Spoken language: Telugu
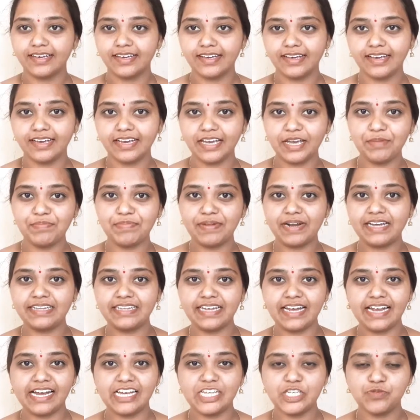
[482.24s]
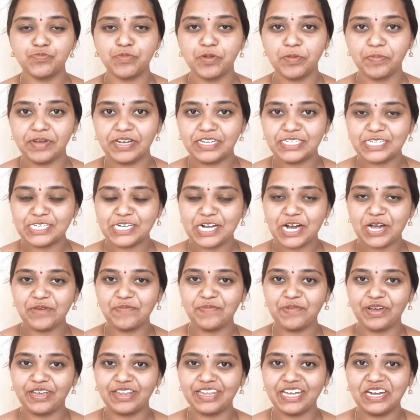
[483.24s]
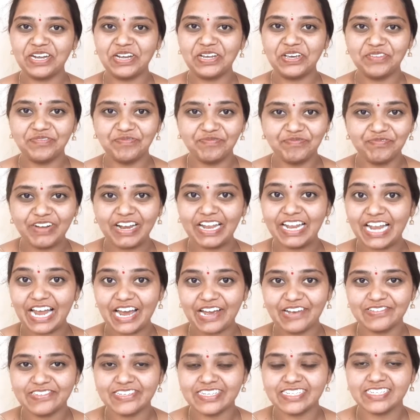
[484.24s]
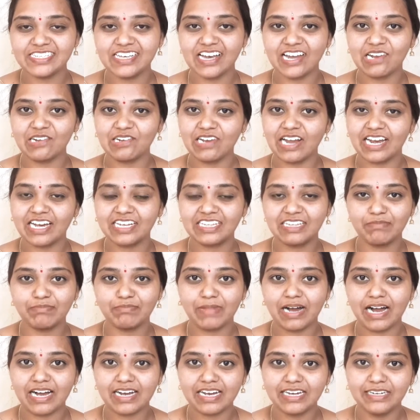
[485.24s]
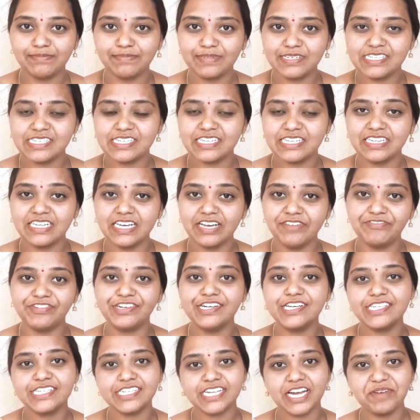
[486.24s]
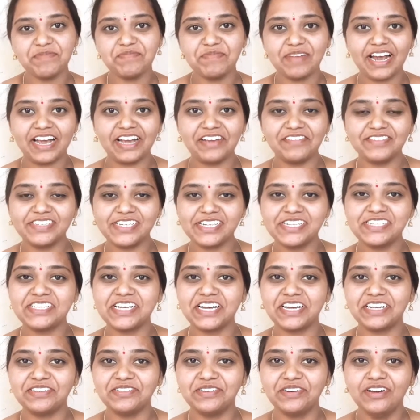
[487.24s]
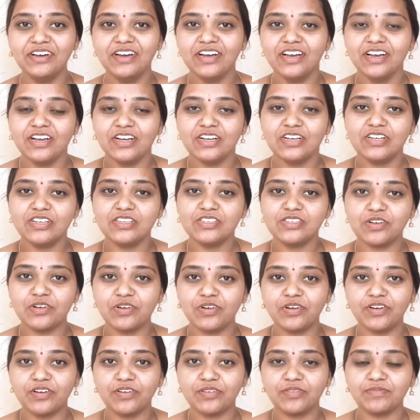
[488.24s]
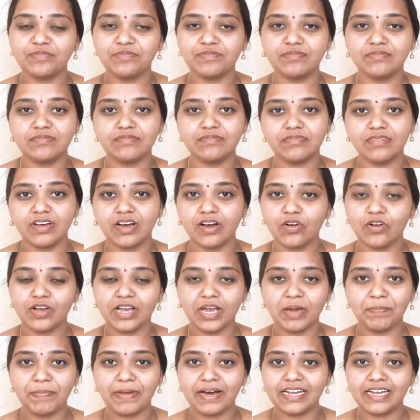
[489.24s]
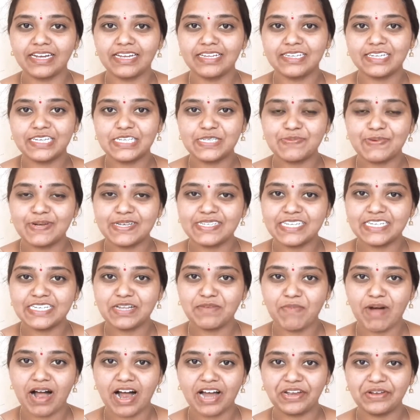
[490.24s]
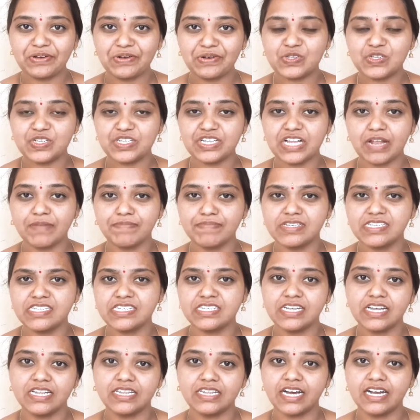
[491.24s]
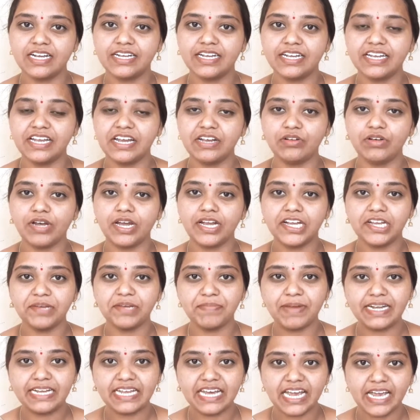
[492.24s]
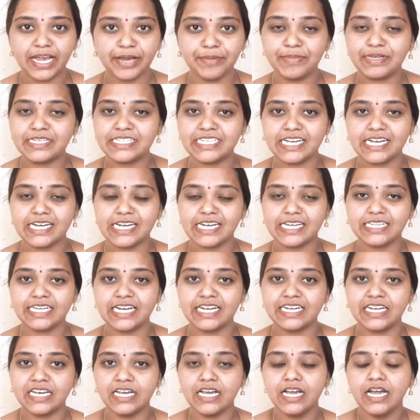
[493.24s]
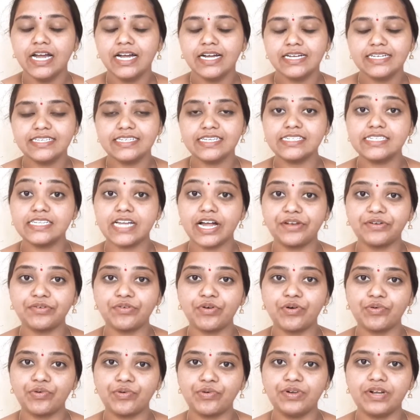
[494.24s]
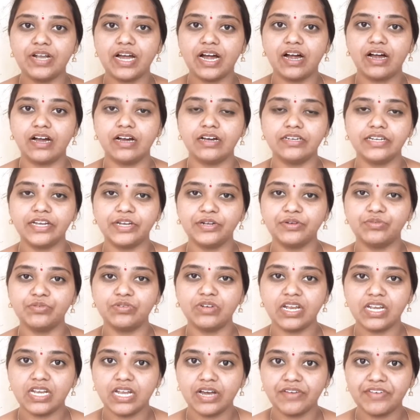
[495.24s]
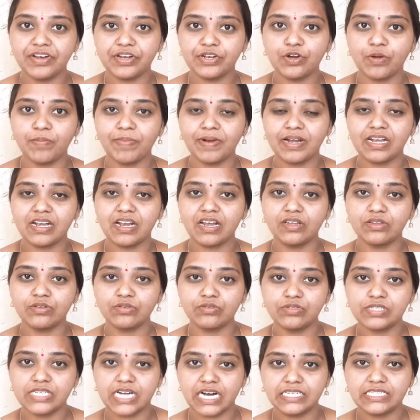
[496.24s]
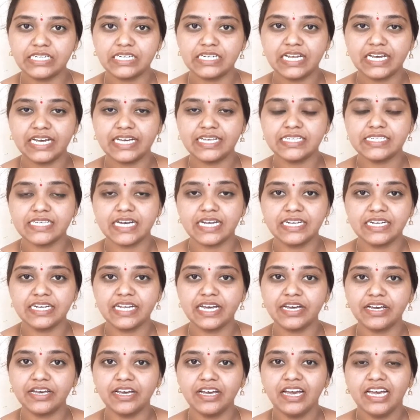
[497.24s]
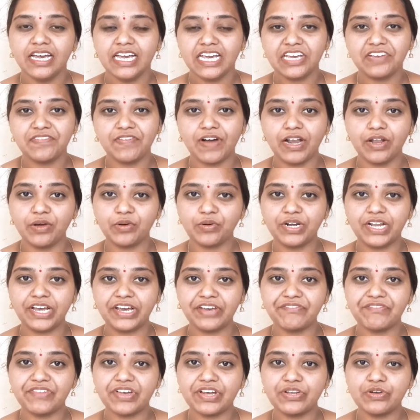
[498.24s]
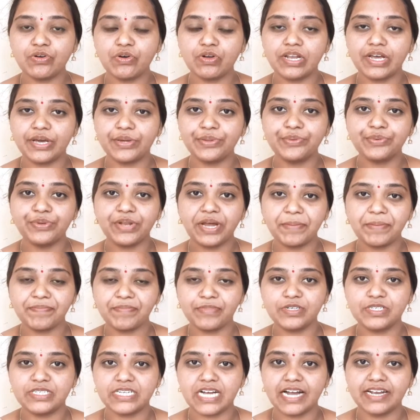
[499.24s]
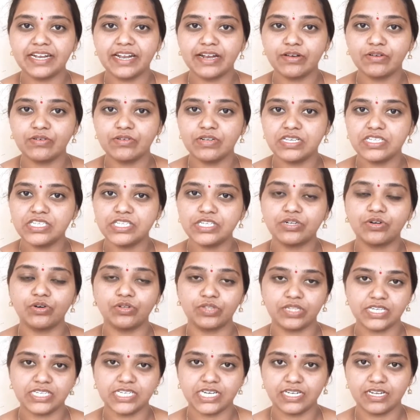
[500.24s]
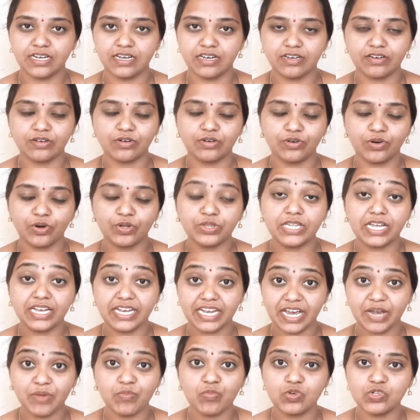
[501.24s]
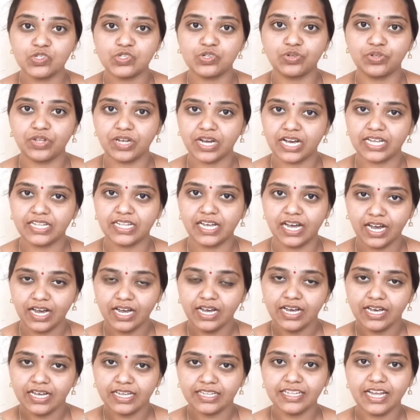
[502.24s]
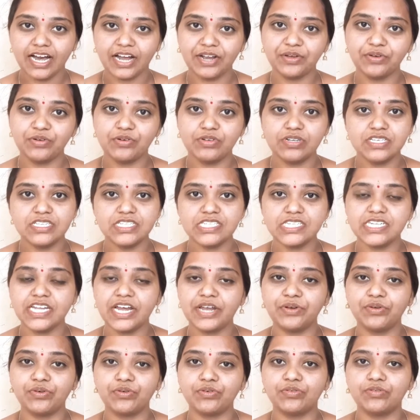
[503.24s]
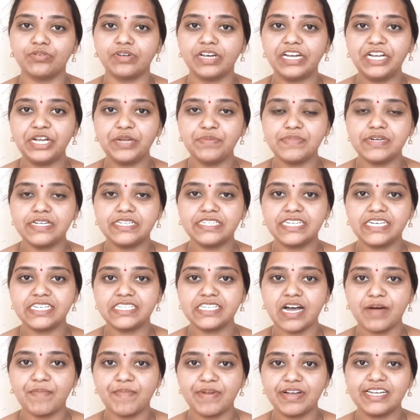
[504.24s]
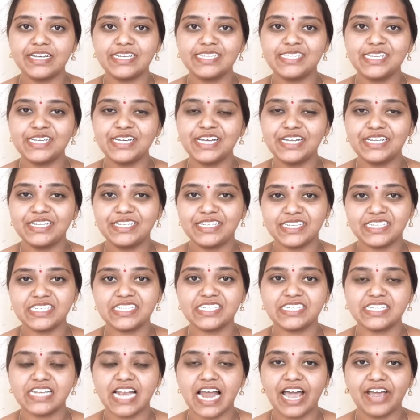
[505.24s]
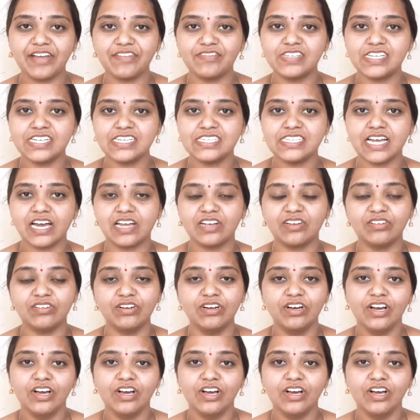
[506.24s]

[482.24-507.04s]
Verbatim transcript: ఇంకా ఇప్పుడైతే లంచ్ ప్రిపరేషన్ అయిపోయిందండి ఇప్పుడే లైవ్ చేశాను నాకైతే బాగా అనిపించింది ఫస్ట్ టైం లైవ్ చేశాను సో ఓకే పర్లేదు రెస్పాన్స్ అయితే బాగానే వచ్చింది అనిపించింది ఎందుకంటే నేను ఇంటిమేట్ ఏమీ చేయలేదండి జస్ట్ అనుకోకుండా నేను నిన్న వీడియో పెట్టలేదు సాటర్డే సండే ఇవాళ కూడా ఏం వీడియో లేదు రేపు ఛానల్ గురించి కొత్త ఛానల్ కొత్త నేమ్ వస్తుంది కదా దాని గురించి నేను ఇంటిమేట్ చేద్దామనేసి జస్ట్ లైవ్ చేశాను